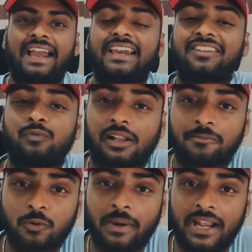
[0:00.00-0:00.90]
హై గైస్
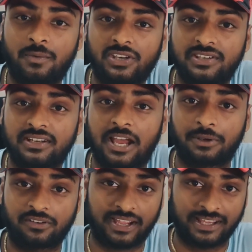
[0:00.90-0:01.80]
వెల్కమ్ టు మ్యాన్ ఆఫ్ ఫిక్షన్ నా
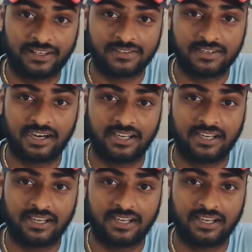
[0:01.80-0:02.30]
పేరు సాయి కృష్ణ